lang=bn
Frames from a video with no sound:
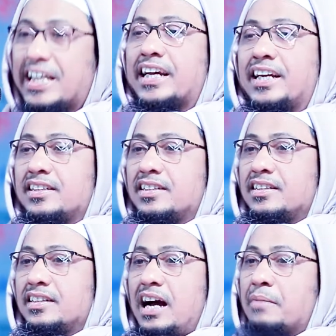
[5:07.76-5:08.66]
থেকে
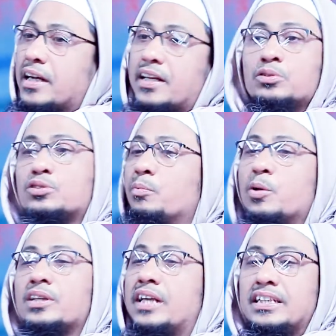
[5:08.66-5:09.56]
আমরা কেউ
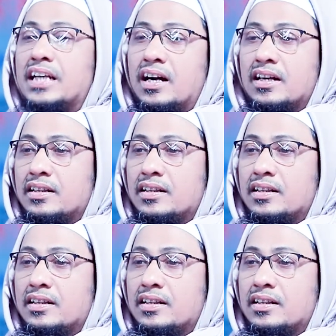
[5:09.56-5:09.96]
সবক নেই না